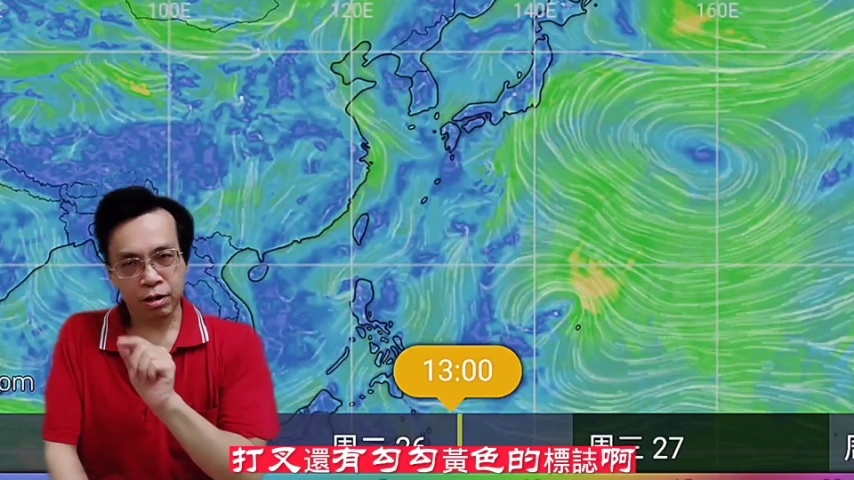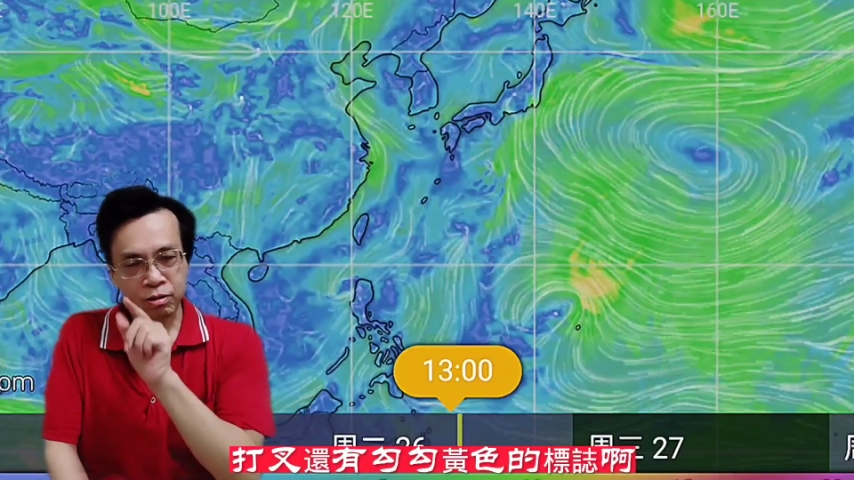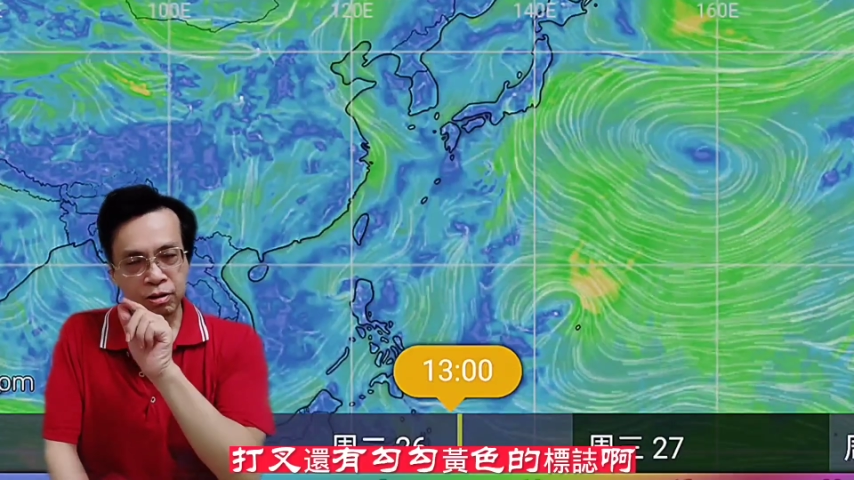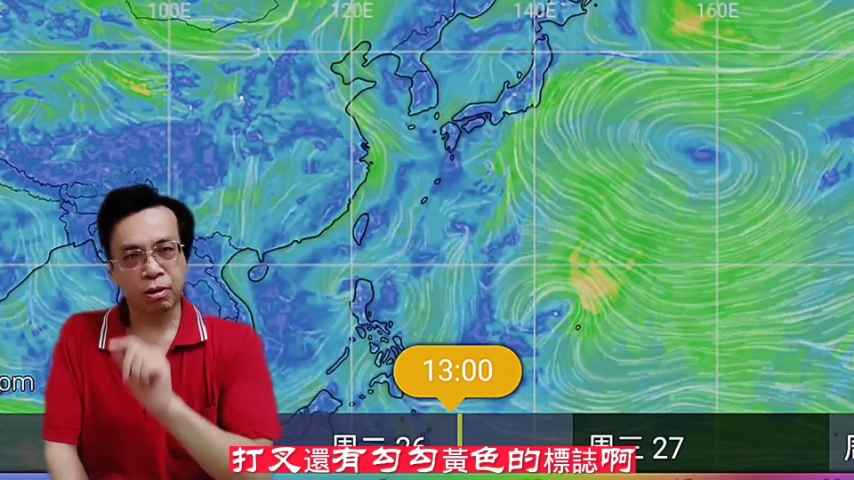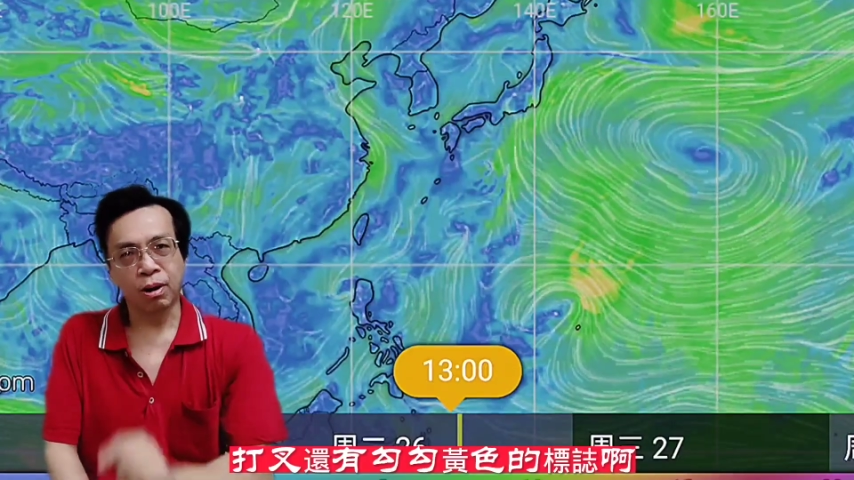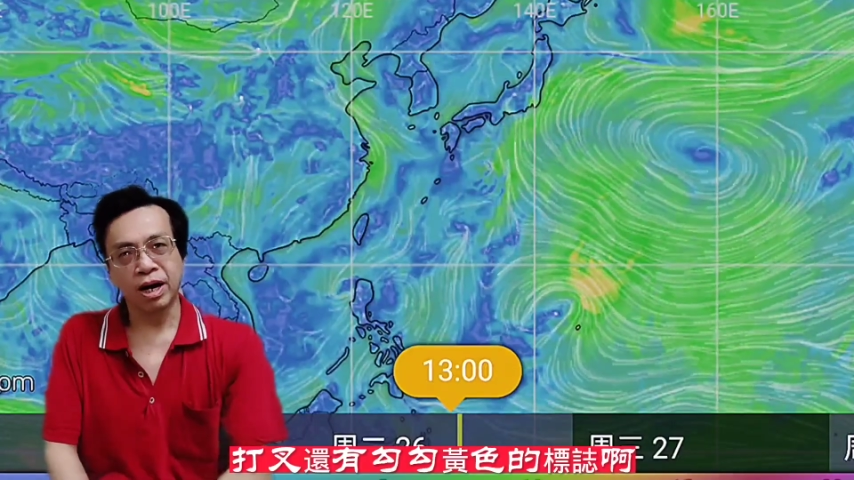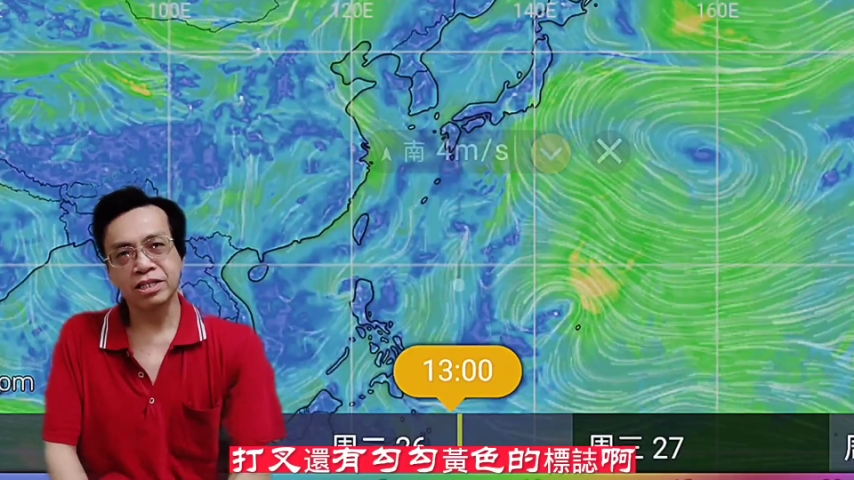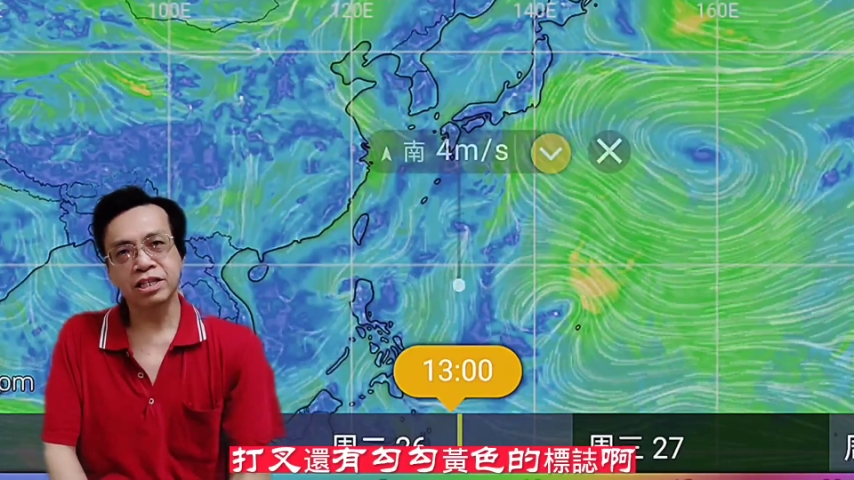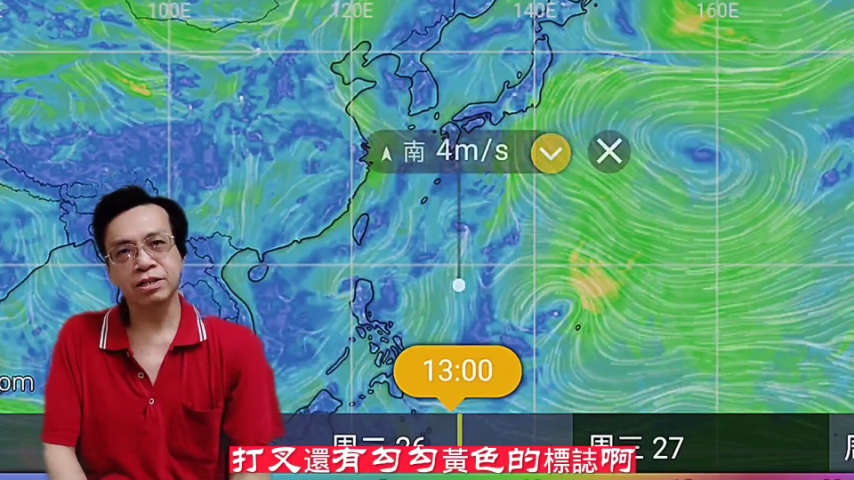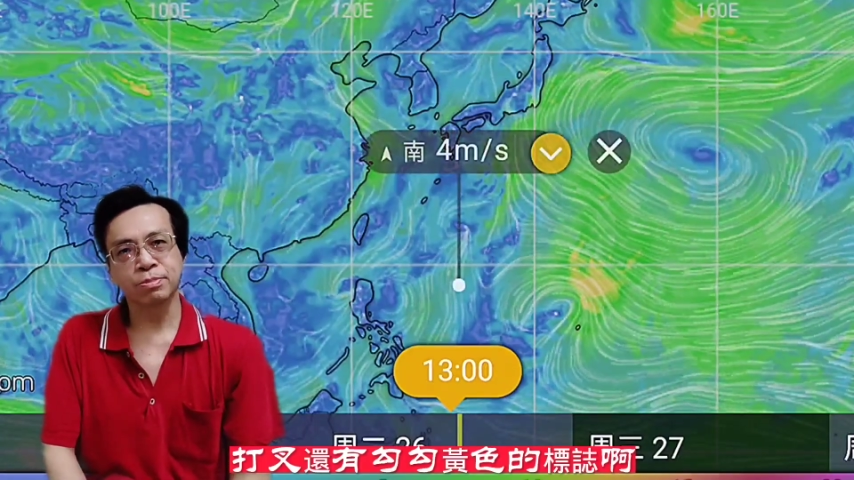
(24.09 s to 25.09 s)
勾勾
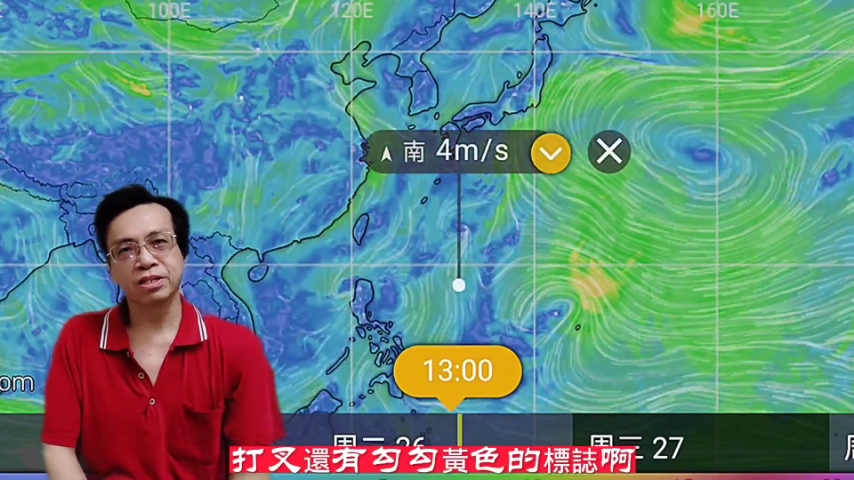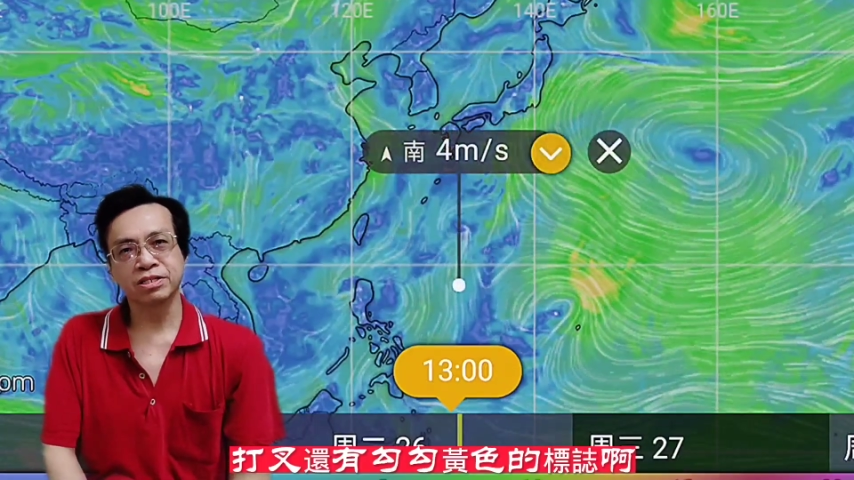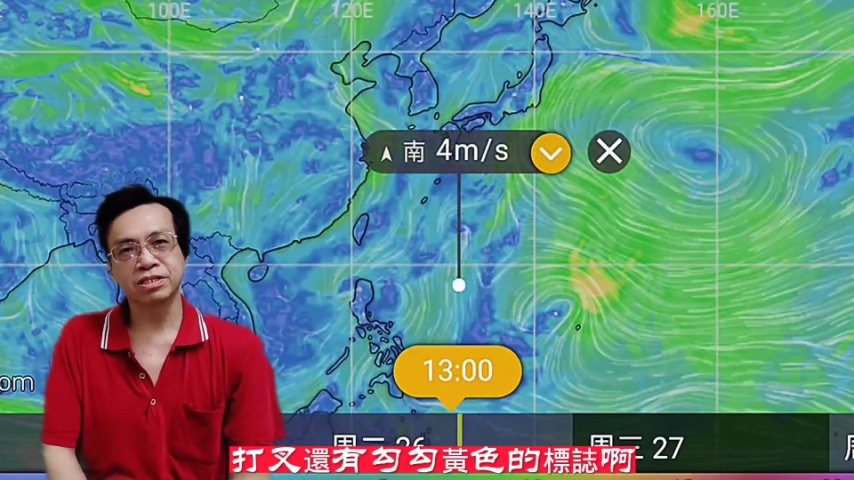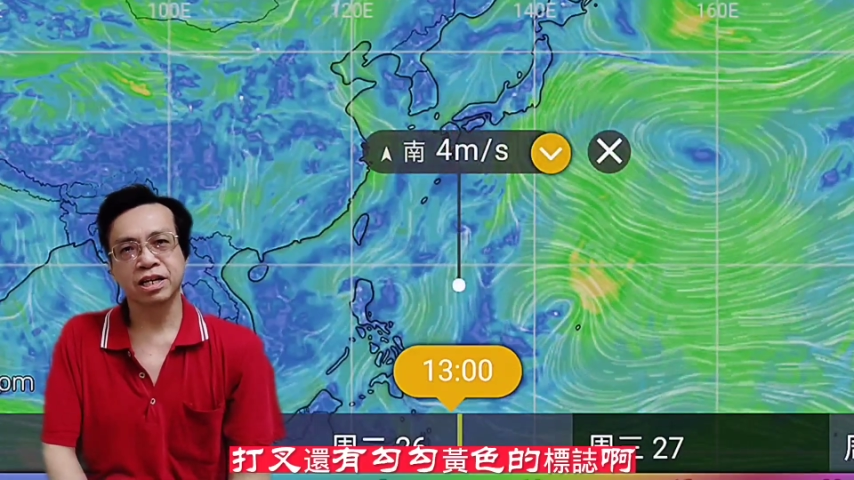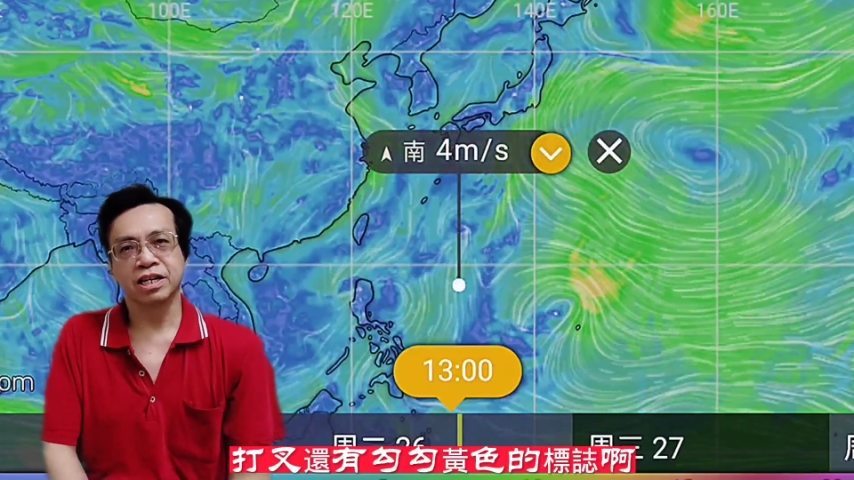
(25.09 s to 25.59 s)
黄色的标志